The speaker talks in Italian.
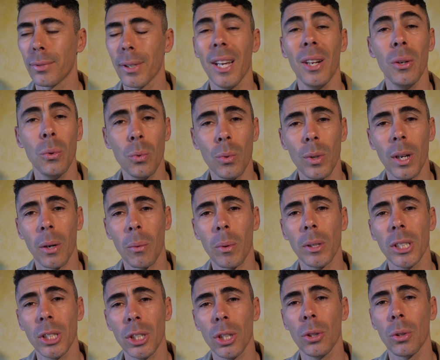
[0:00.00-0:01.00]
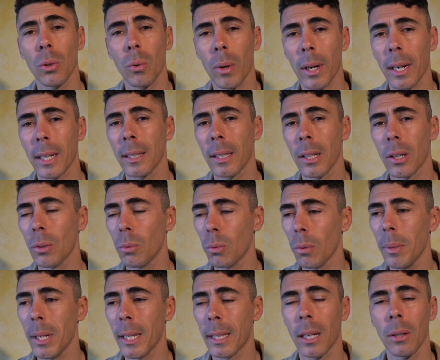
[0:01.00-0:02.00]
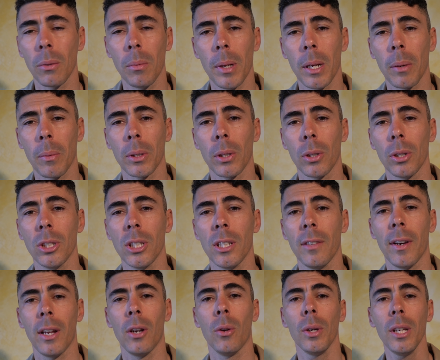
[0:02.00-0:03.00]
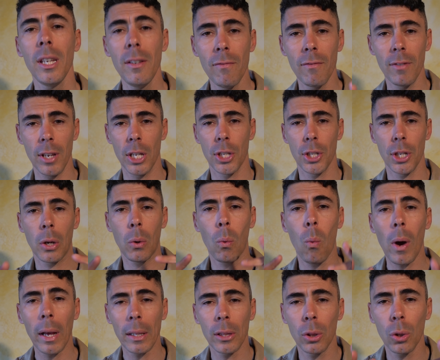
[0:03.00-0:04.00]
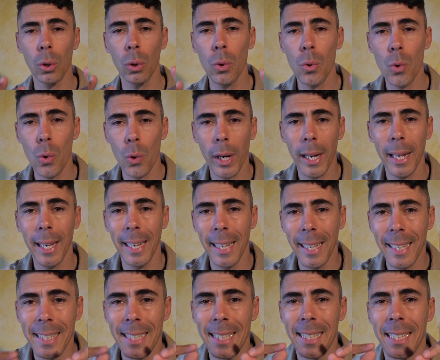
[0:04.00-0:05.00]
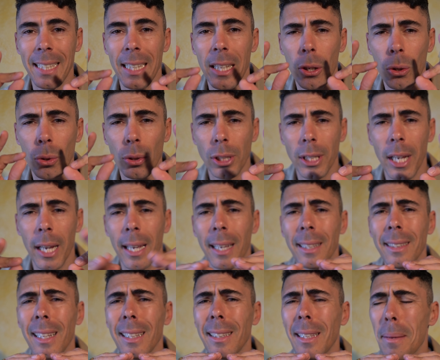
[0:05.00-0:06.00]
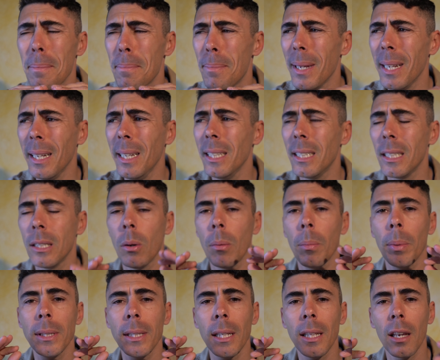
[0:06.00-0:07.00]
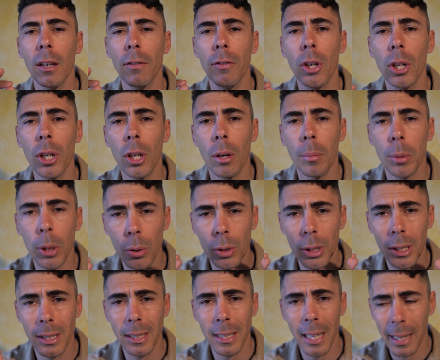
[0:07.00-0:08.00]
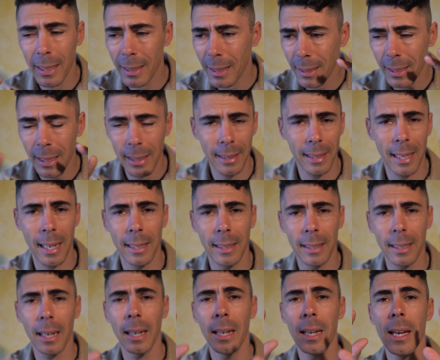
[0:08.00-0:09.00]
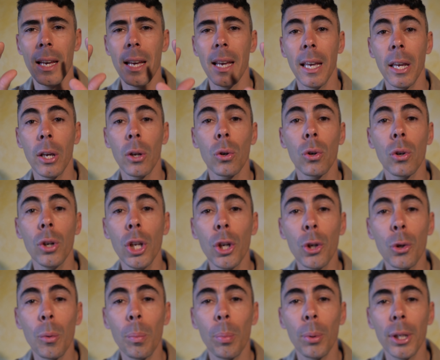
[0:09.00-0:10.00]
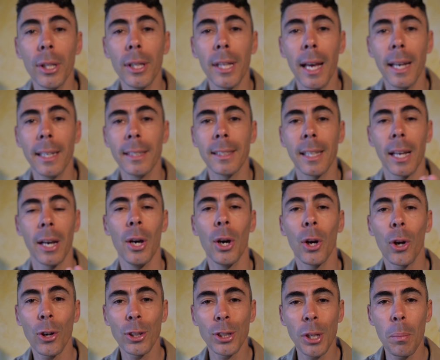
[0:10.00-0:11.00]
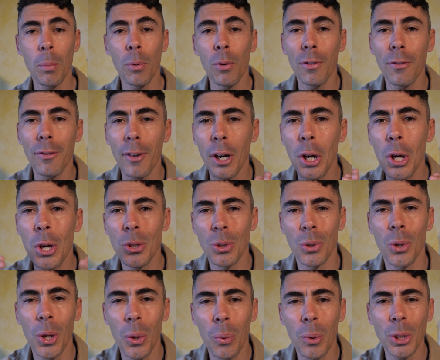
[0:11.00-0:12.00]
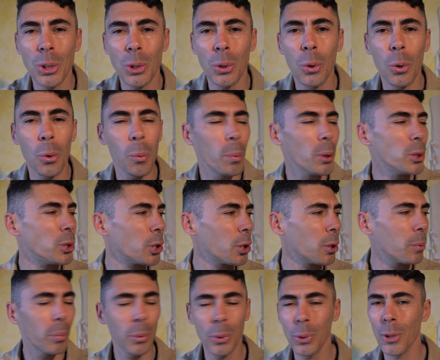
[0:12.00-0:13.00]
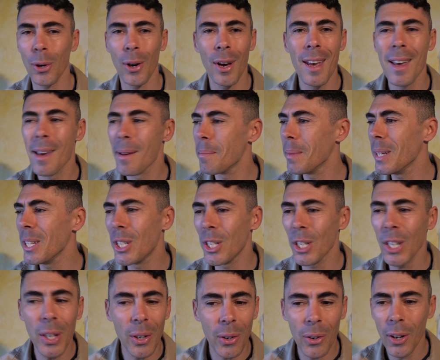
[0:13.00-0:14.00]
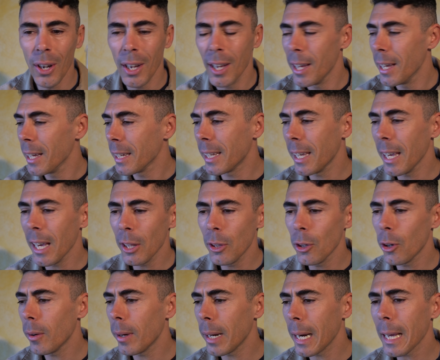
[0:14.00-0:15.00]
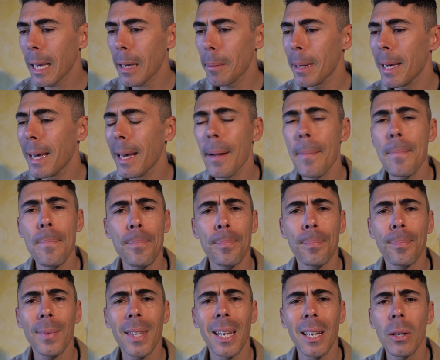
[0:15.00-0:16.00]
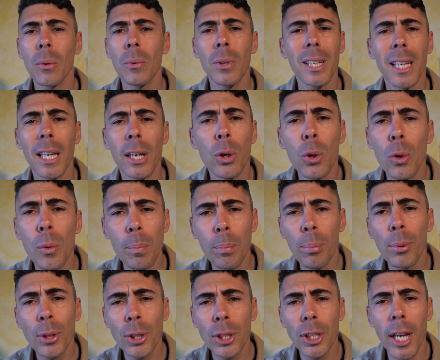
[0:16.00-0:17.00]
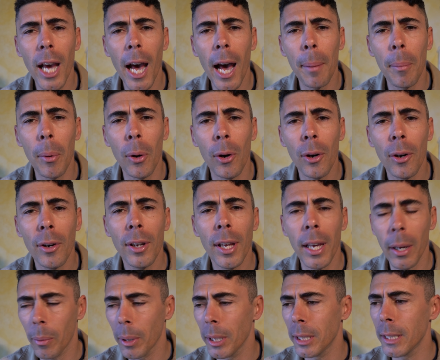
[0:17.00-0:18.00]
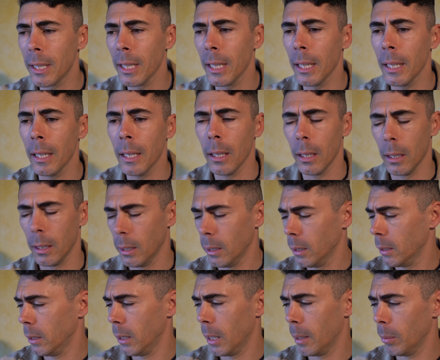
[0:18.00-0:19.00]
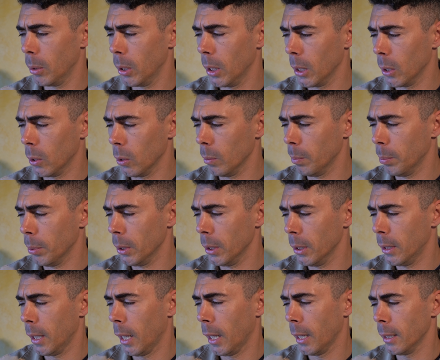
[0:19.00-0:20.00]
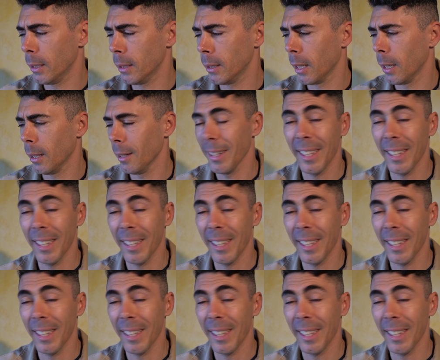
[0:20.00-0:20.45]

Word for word: è lunga, quasi 140 con 2003-2004 di livello. Invece 4 ore e 06, è andata benissimo. Pensate che fino al chilometro 60-70 ero con il gruppo di testa. Cosa buffa, sono in questo gruppo, a un certo punto mi giro, chiedo, raga ma mm, che gruppo siamo? E questi siamo nel gruppo di testa.